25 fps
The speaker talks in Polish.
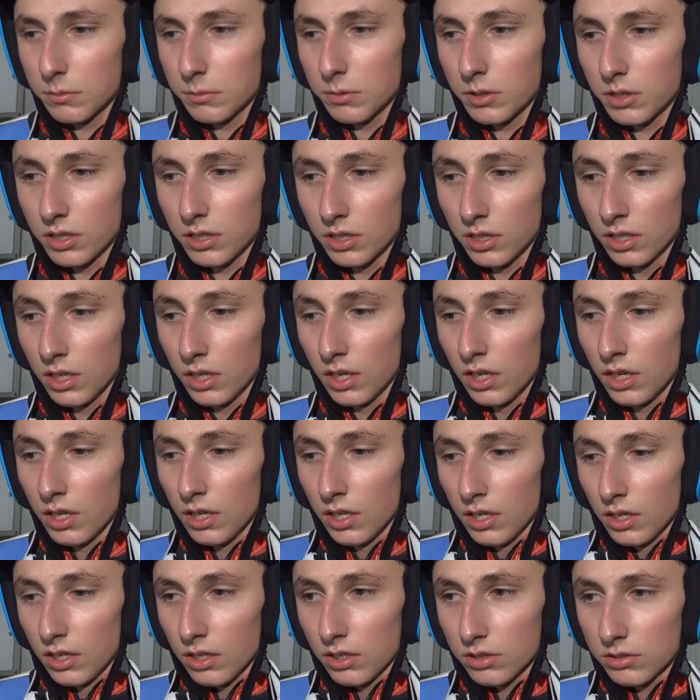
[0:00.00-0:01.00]
bo
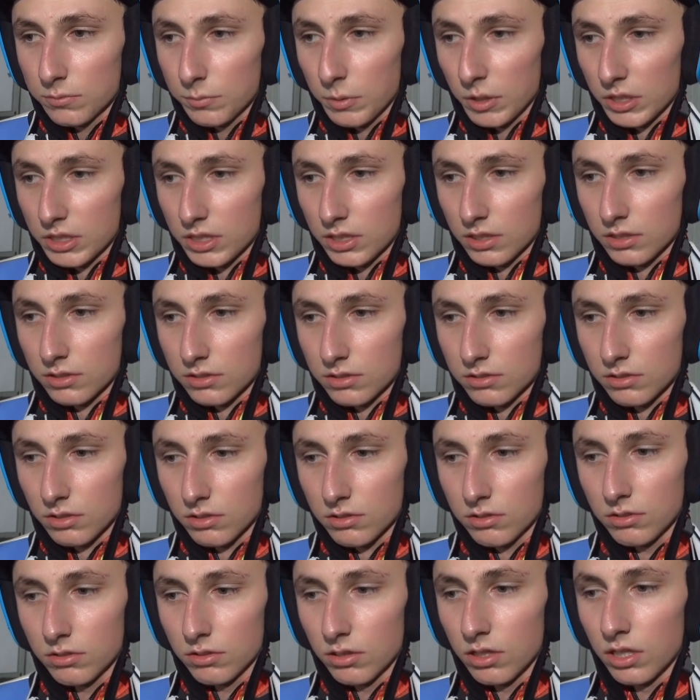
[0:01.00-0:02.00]
od pierwszego
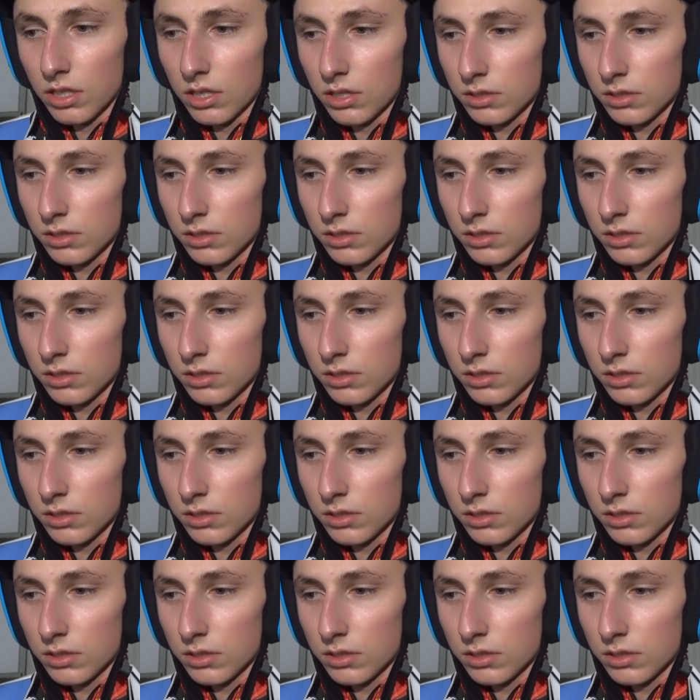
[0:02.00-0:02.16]
skoku